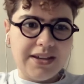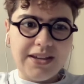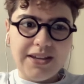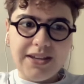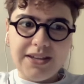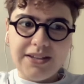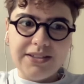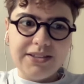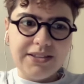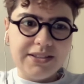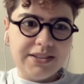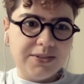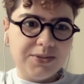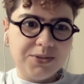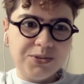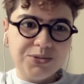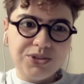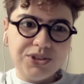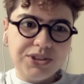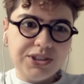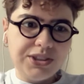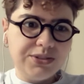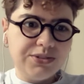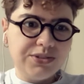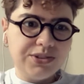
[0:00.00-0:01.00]
é, e
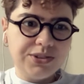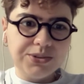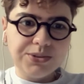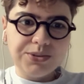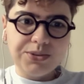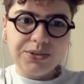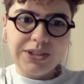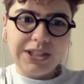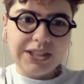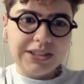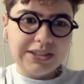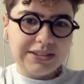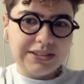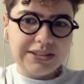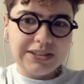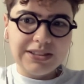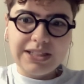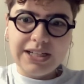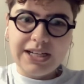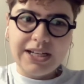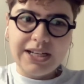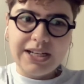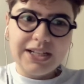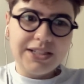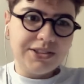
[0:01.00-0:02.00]
conseguindo circular na
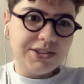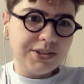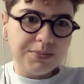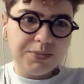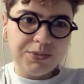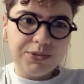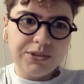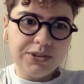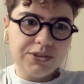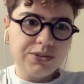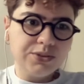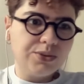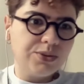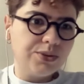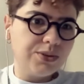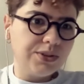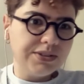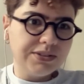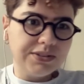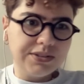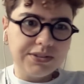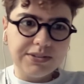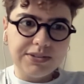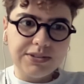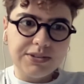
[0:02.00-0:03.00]
cidade muitas
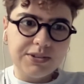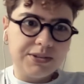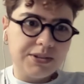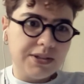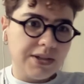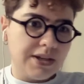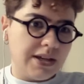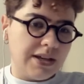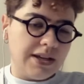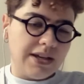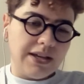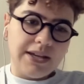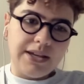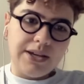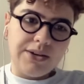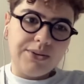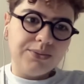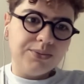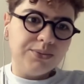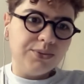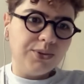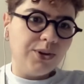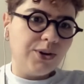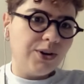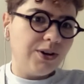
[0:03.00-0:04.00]
coisas, é,
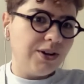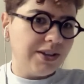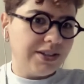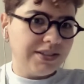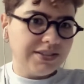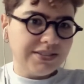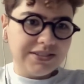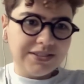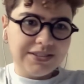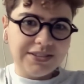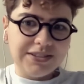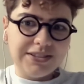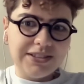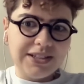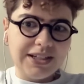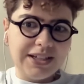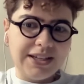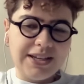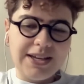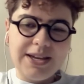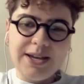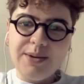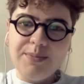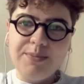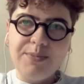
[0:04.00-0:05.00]
o Noise
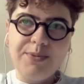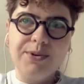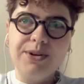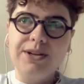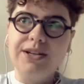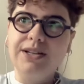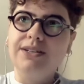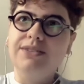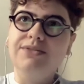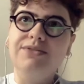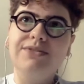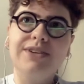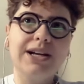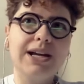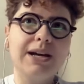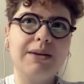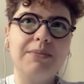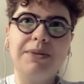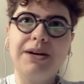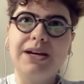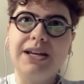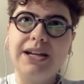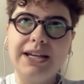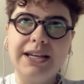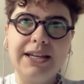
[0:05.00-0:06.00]
na época, Vaca
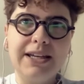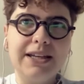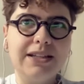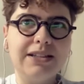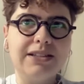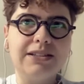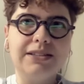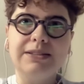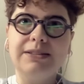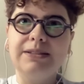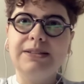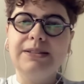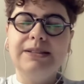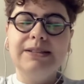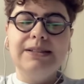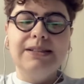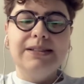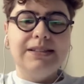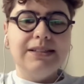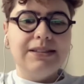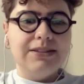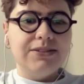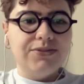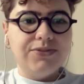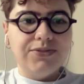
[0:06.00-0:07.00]
Amarela,
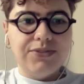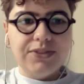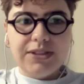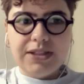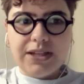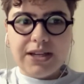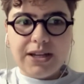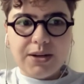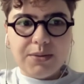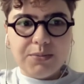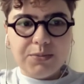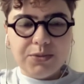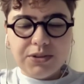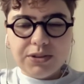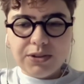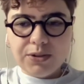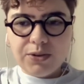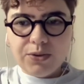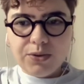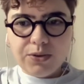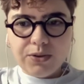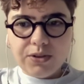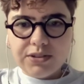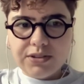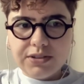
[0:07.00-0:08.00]
enfim, era muita
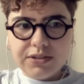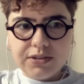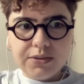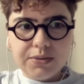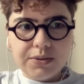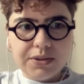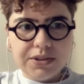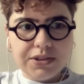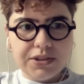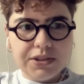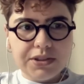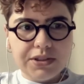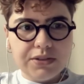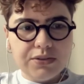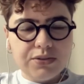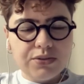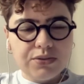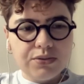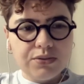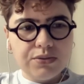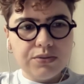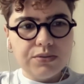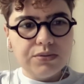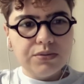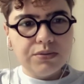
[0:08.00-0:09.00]
coisa. Então acho que
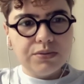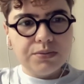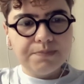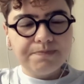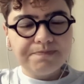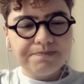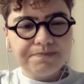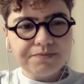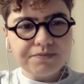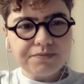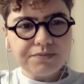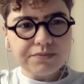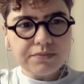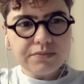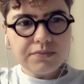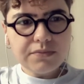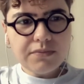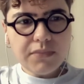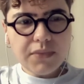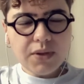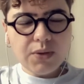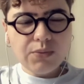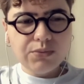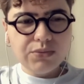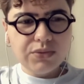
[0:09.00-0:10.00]
isso,
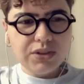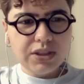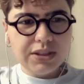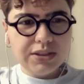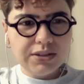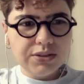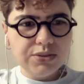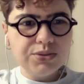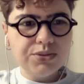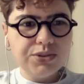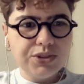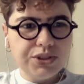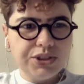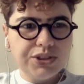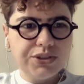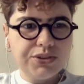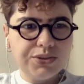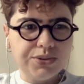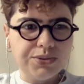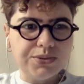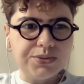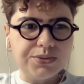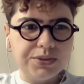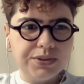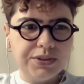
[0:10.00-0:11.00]
um tanto
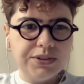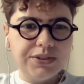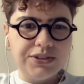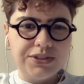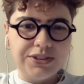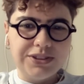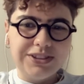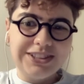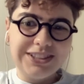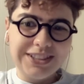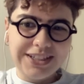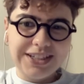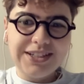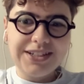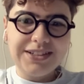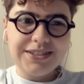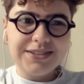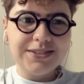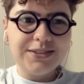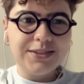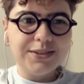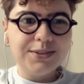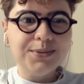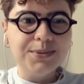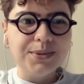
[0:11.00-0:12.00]
disso, de ter
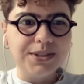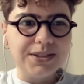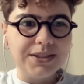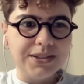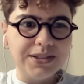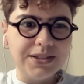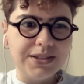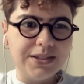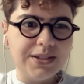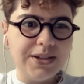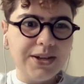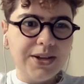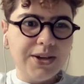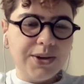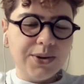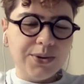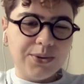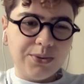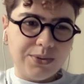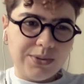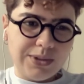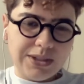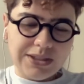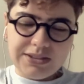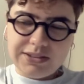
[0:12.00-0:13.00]
crescido aqui
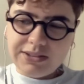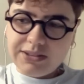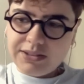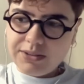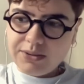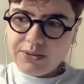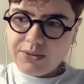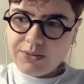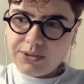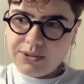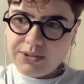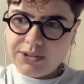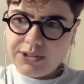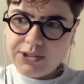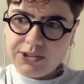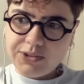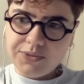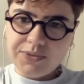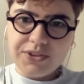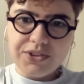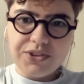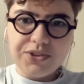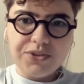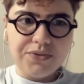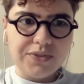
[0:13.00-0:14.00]
com, essa, com
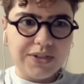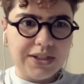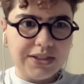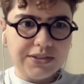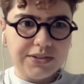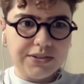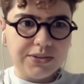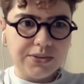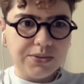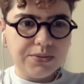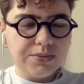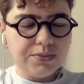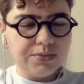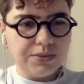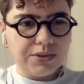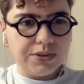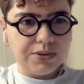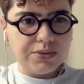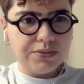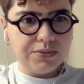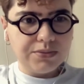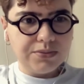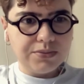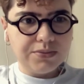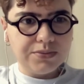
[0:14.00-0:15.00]
esses festivais tão,
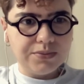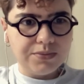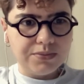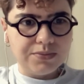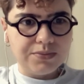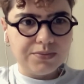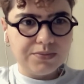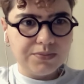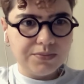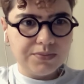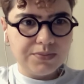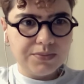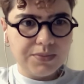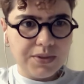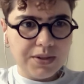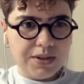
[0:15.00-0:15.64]
tão,